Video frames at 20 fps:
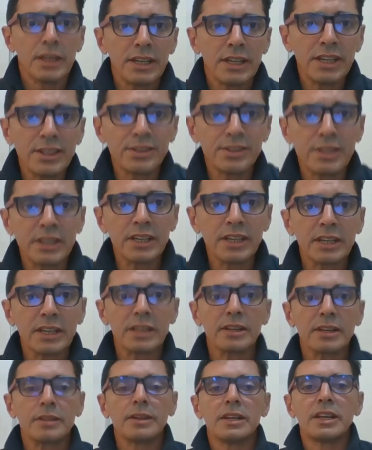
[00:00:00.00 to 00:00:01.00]

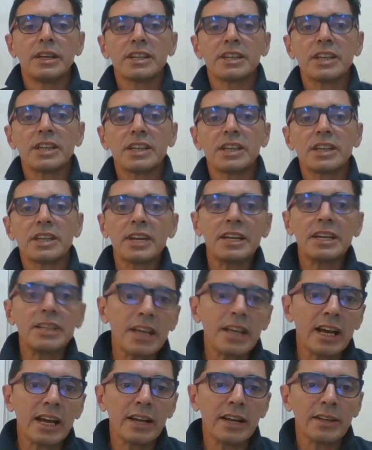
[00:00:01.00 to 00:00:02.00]
este, que en
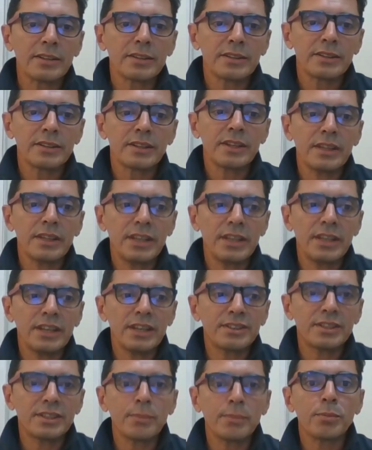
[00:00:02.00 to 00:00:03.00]
realidad
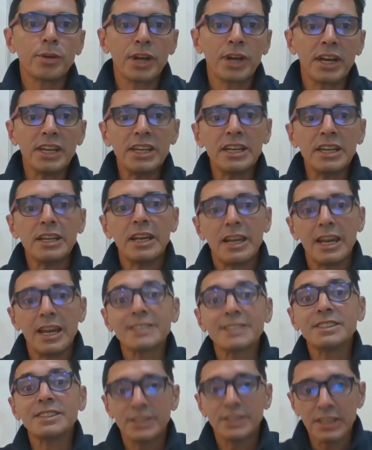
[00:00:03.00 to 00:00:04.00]
este, por ahí
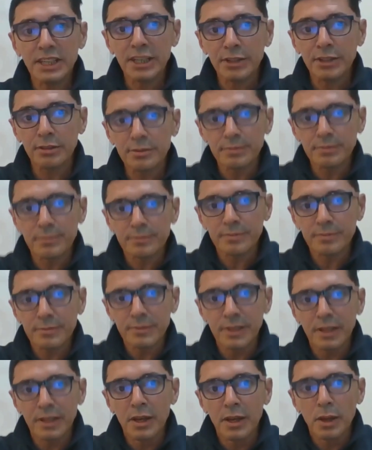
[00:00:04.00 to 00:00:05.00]
las hicieron,
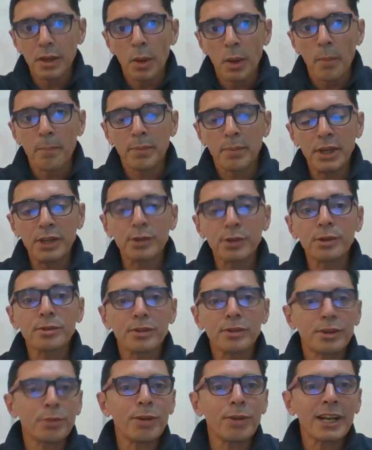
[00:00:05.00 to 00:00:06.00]
pero
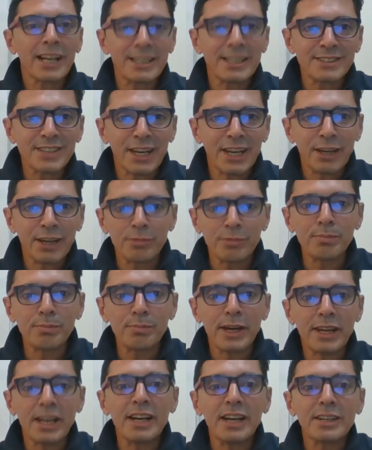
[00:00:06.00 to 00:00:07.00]
no alcanzaron
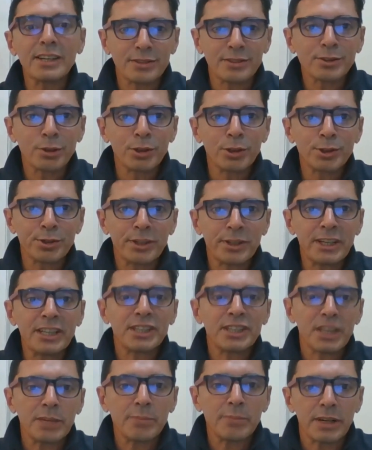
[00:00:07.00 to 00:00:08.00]
para solucionar
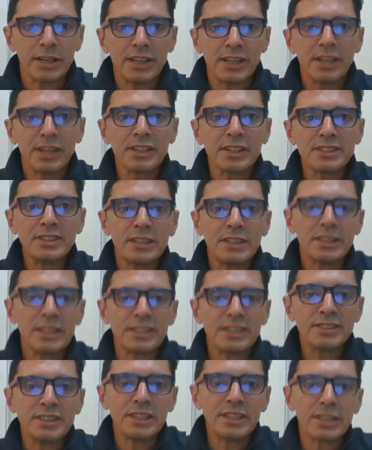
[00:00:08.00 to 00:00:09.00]
el tema. Es, es
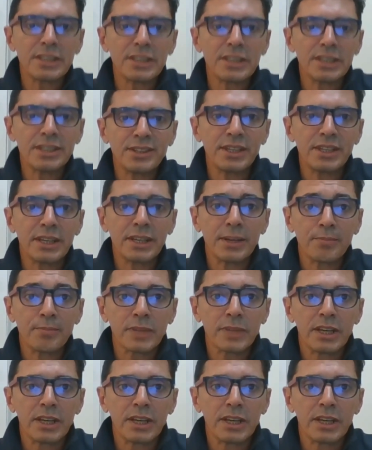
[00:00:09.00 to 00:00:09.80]
decir, este,